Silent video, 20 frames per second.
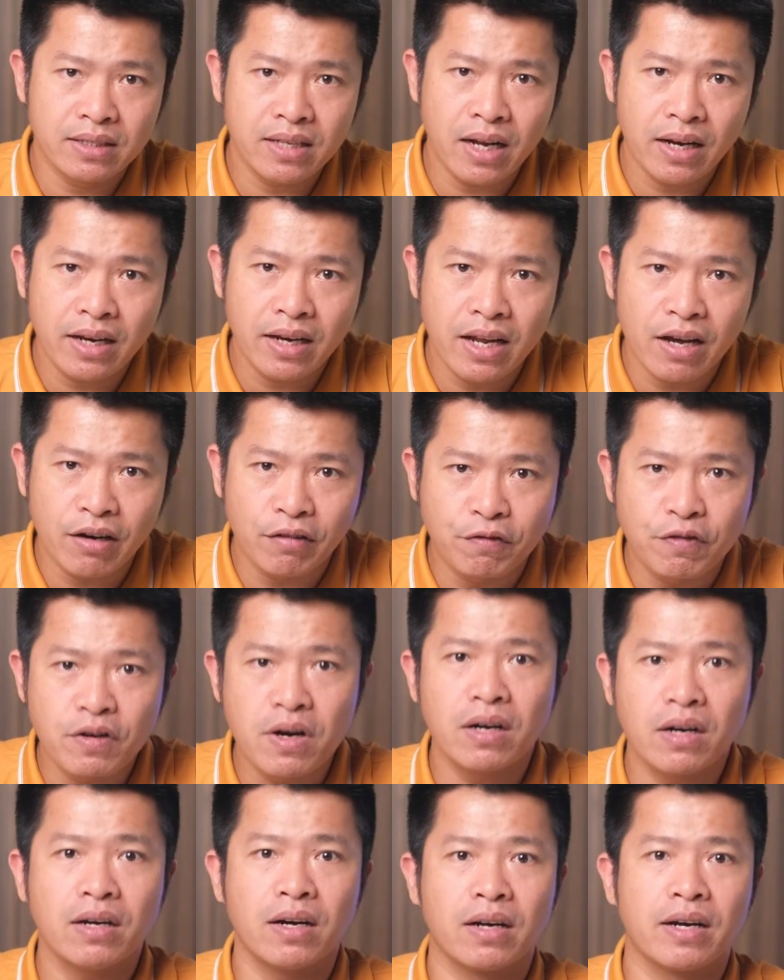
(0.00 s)
dân địa
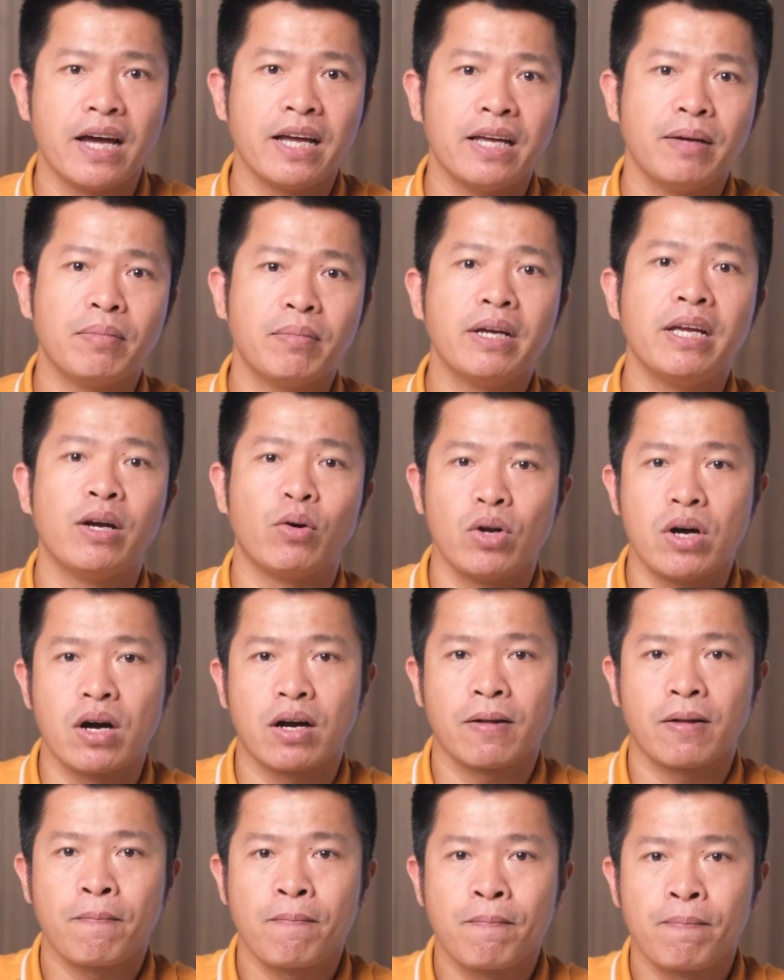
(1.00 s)
phương ở đây mới hiểu
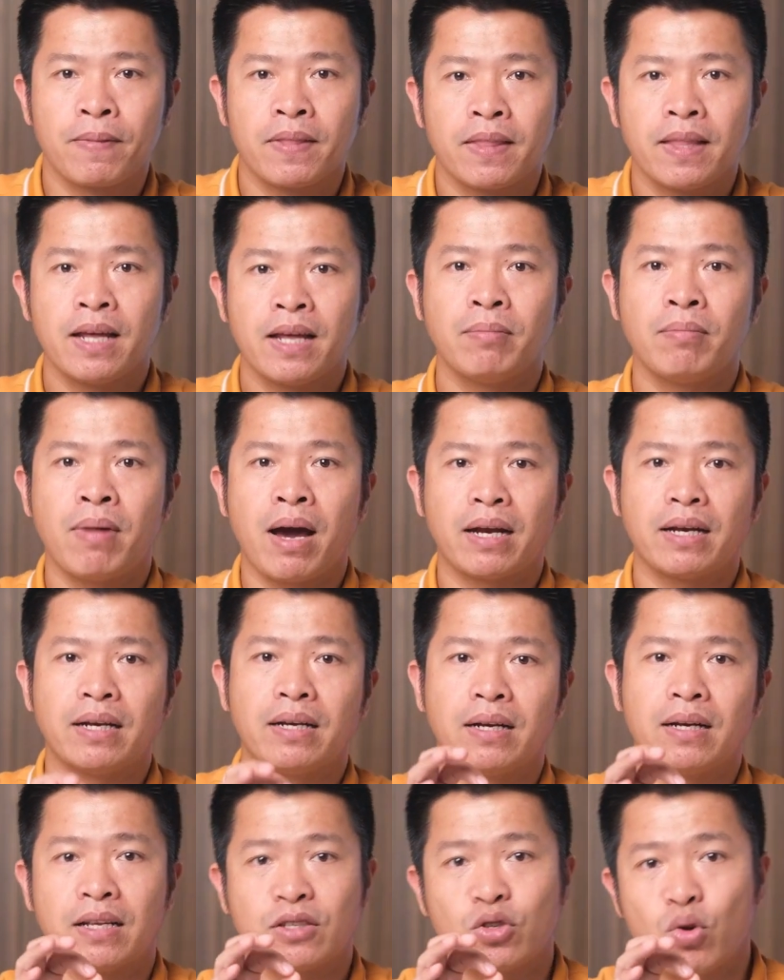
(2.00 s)
được. Nên bạn
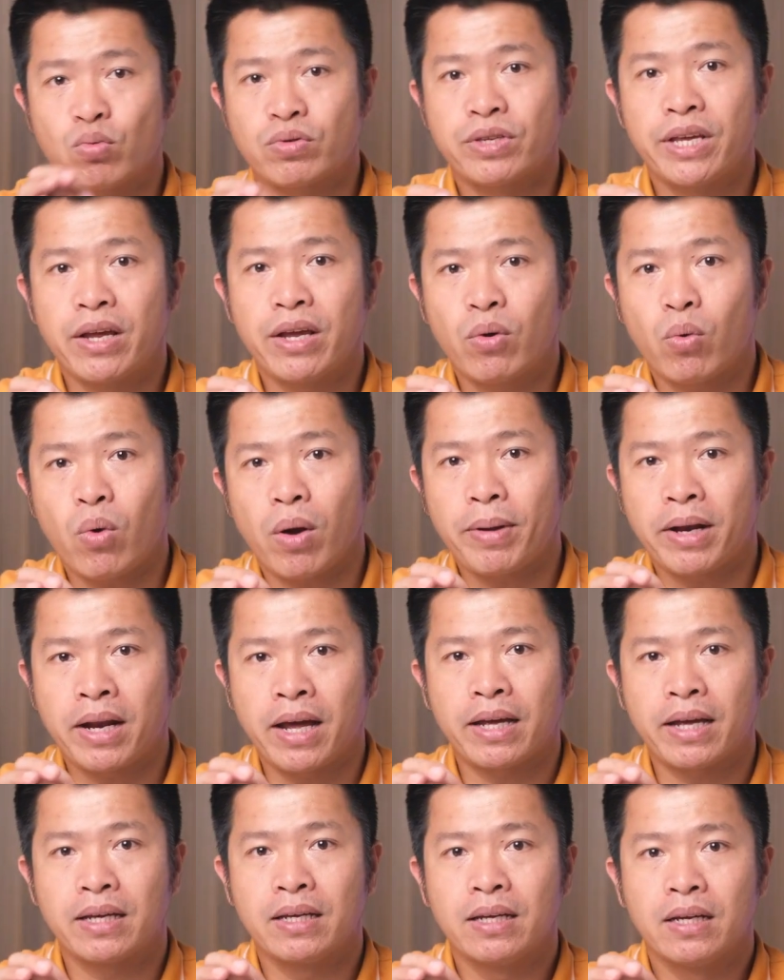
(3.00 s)
là du học sinh qua bên
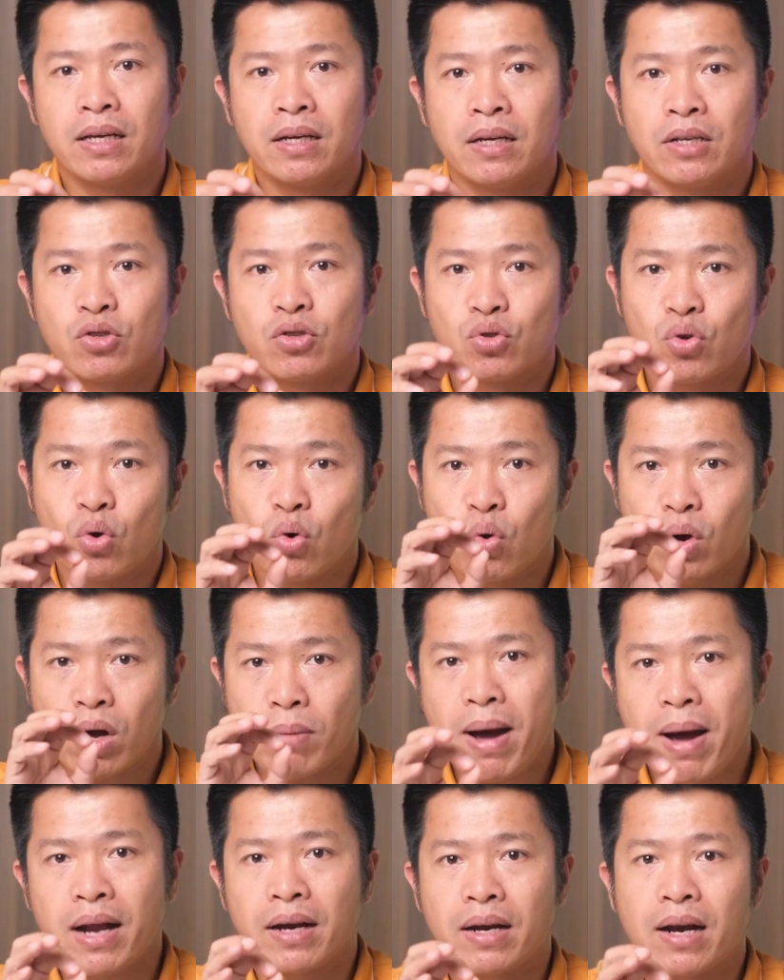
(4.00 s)
này, dù
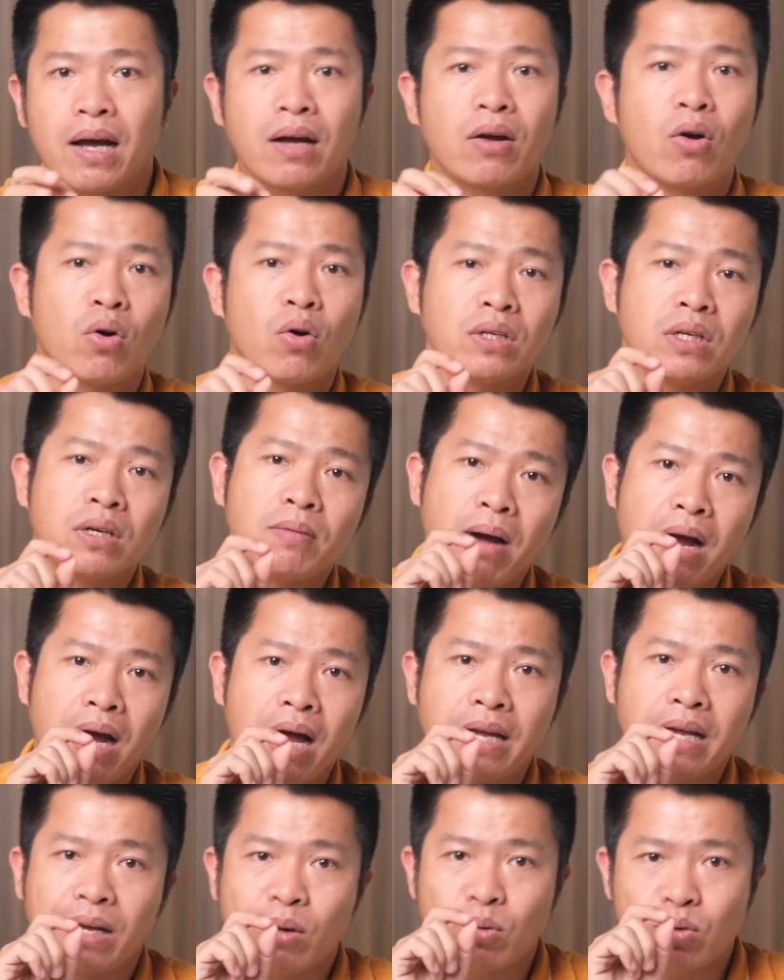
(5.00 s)
các bạn đang có những bằng
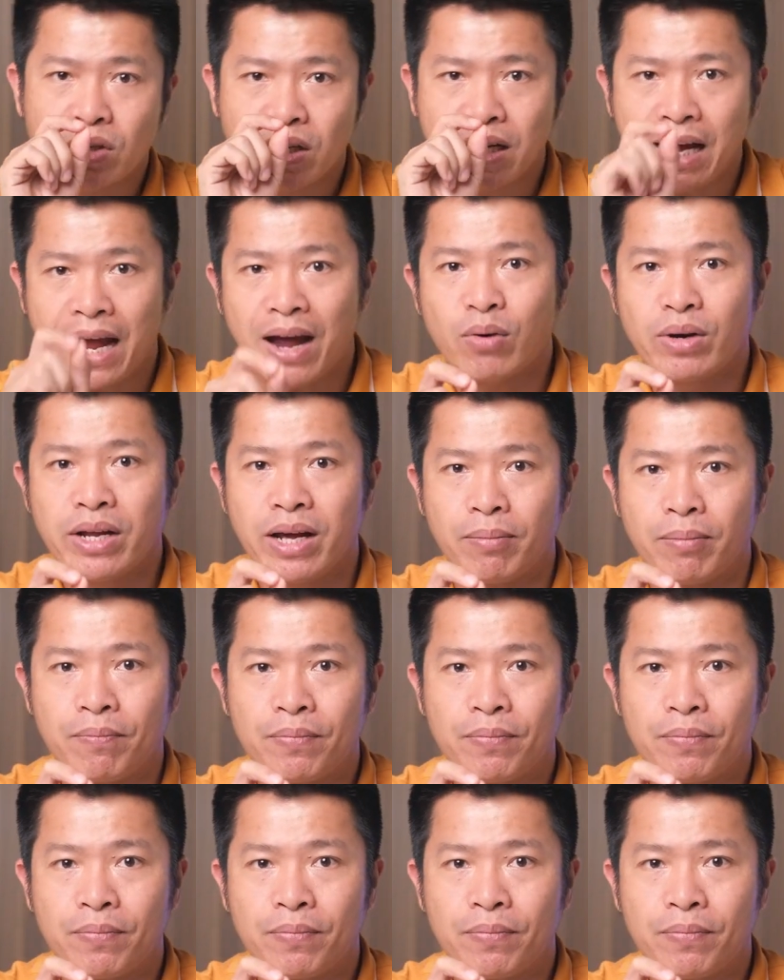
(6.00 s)
IELTS cao điểm